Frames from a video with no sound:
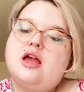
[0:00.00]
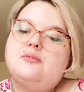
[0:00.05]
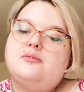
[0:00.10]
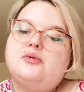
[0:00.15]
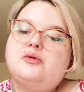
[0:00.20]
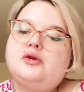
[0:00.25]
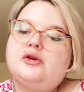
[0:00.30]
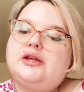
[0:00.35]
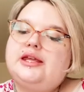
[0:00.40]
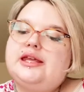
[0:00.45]

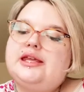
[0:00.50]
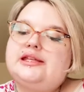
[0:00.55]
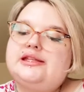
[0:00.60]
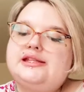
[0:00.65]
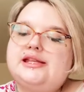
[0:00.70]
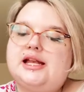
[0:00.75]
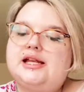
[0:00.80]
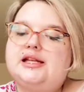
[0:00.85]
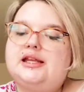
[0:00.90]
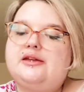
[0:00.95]
Pour qui
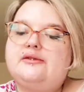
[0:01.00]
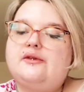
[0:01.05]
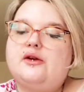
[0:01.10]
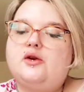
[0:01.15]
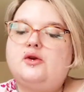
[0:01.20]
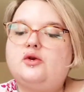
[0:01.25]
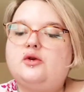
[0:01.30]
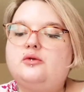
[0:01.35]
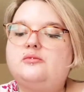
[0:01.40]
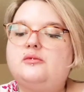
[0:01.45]
celles qui
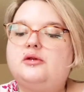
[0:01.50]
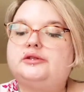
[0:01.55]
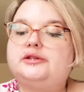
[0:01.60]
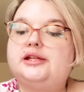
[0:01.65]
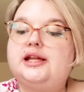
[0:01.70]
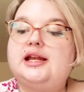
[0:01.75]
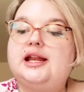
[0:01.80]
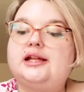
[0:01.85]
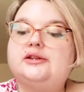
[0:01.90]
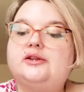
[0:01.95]
veulent
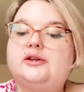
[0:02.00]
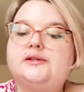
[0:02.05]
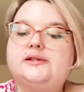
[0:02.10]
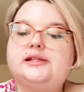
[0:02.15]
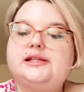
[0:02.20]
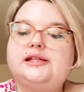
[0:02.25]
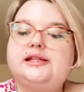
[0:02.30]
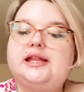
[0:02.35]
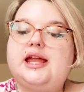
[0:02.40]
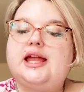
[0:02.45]
augmenter la
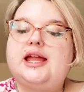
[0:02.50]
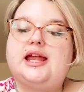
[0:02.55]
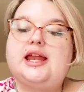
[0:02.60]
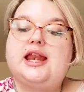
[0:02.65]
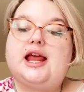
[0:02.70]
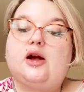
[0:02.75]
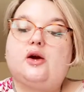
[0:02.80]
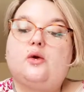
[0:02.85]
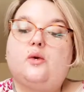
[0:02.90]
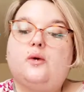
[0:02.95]
densité et
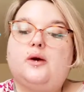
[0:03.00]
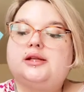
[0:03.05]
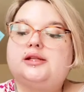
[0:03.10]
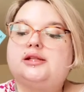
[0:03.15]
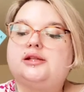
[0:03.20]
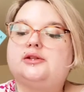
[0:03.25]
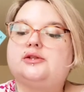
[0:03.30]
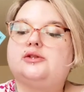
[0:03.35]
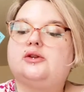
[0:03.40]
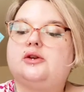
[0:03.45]
la
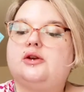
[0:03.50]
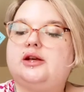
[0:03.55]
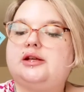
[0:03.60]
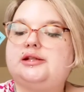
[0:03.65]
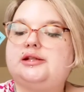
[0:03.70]
croissance de leurs